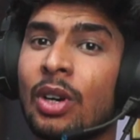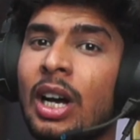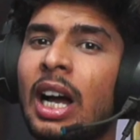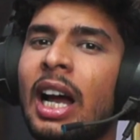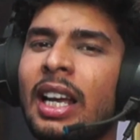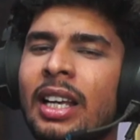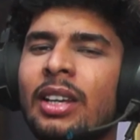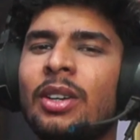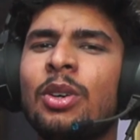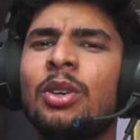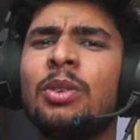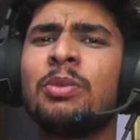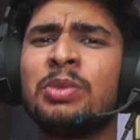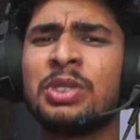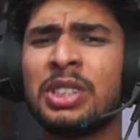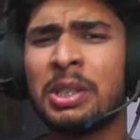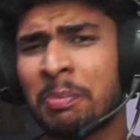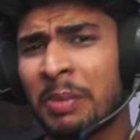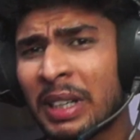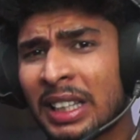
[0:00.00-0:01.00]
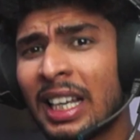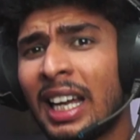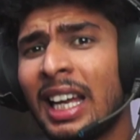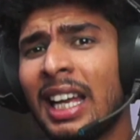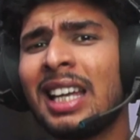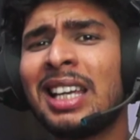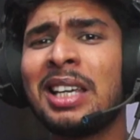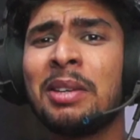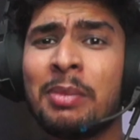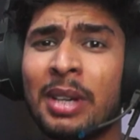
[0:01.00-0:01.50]
आई नो मुझे पता
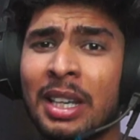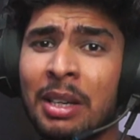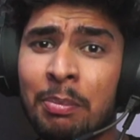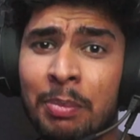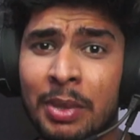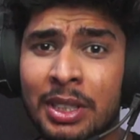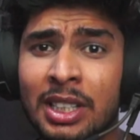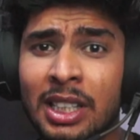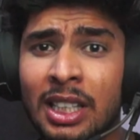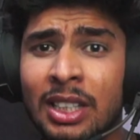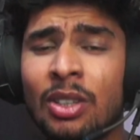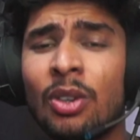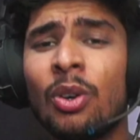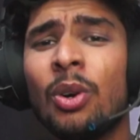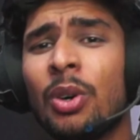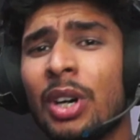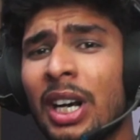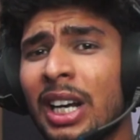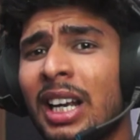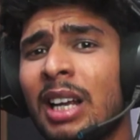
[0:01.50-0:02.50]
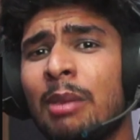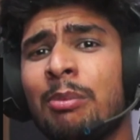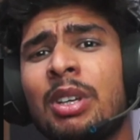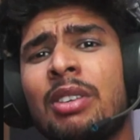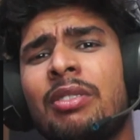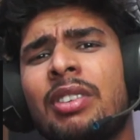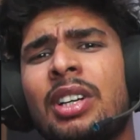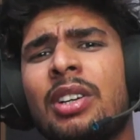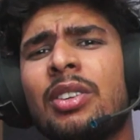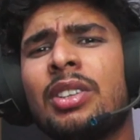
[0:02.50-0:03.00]
है कि मेरी पिछली जो हॉरर गेम की
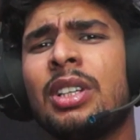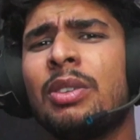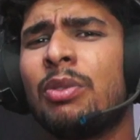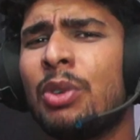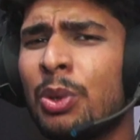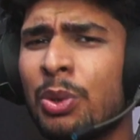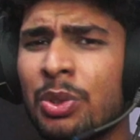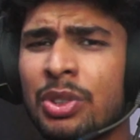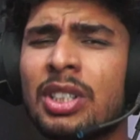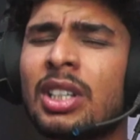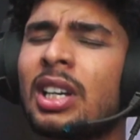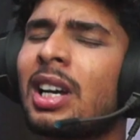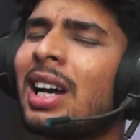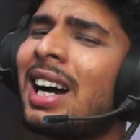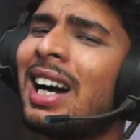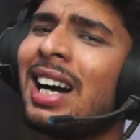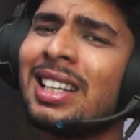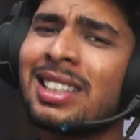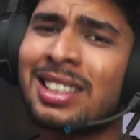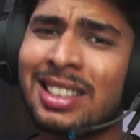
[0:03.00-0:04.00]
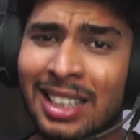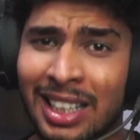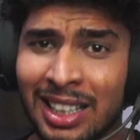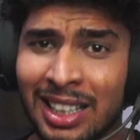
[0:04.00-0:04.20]
वीडियो थी वो कुछ खास नहीं